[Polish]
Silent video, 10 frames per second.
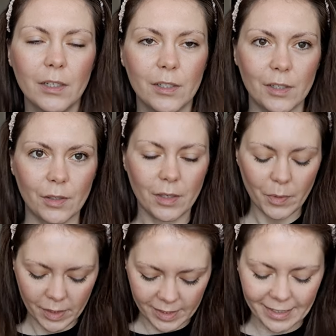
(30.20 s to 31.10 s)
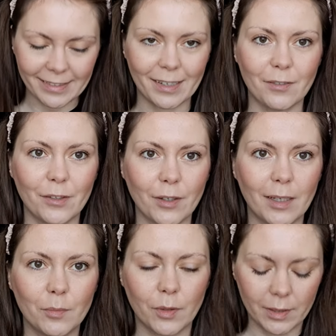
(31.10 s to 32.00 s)
Czyli co, nie będzie standardowego
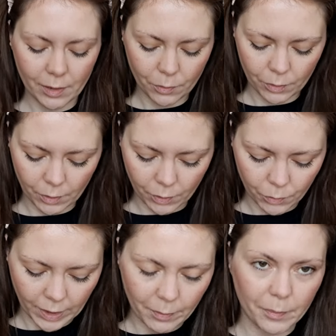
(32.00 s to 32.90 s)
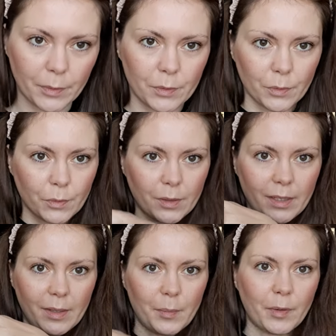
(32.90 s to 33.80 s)
unboxingu, tylko tutaj po prostu
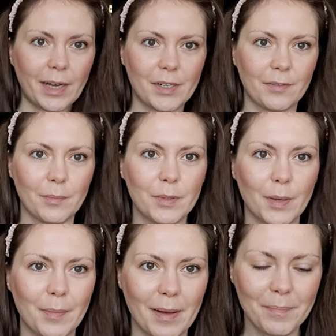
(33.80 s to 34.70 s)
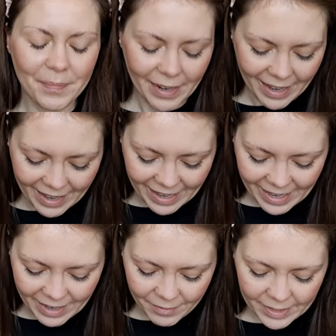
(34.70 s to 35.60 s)
y, pokażę Wam, co mam. Y,
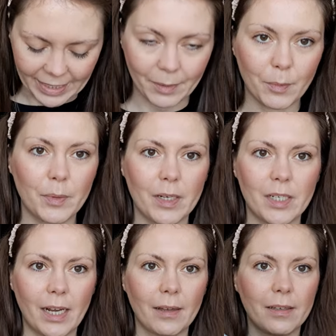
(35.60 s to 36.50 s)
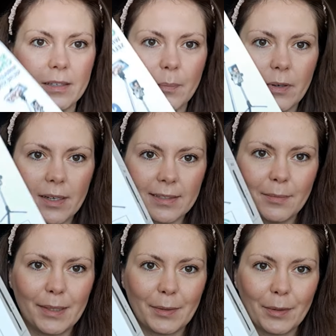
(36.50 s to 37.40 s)
więc tak, po pierwsze, nie
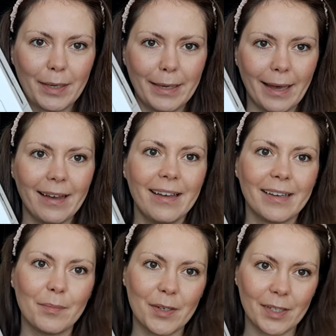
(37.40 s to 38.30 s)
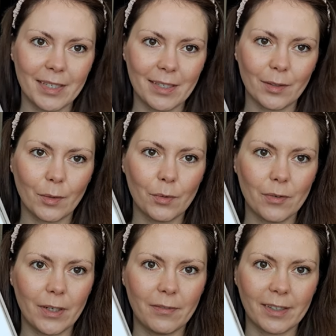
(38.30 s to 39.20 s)
polecam tego kija, chyba, że chcecie go
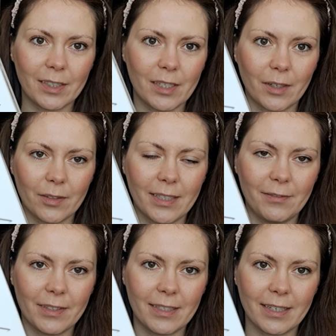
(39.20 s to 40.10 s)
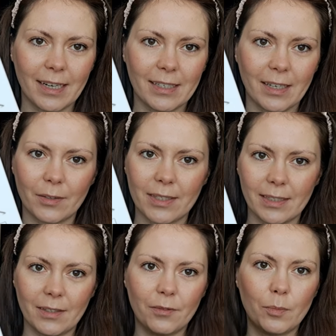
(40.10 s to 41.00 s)
używać faktycznie jako selfie sticka, a nie jako
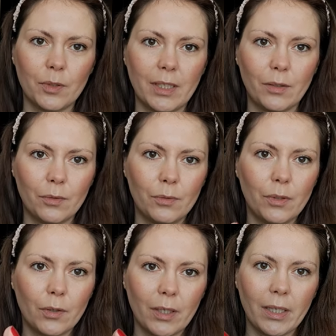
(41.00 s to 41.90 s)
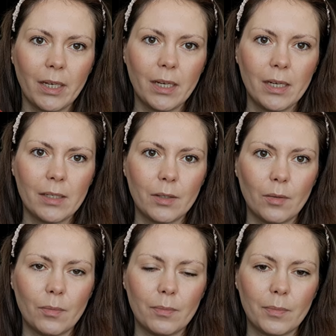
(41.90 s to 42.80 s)
statywu, bo te no nogi
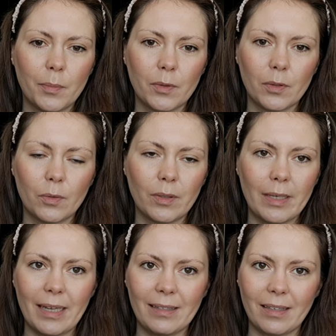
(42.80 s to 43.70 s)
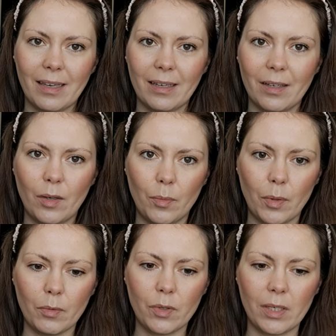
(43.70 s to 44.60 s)
są po prostu giętkie,
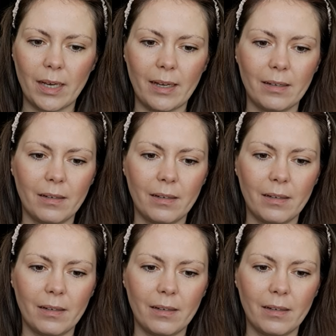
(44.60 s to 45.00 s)
gibią się.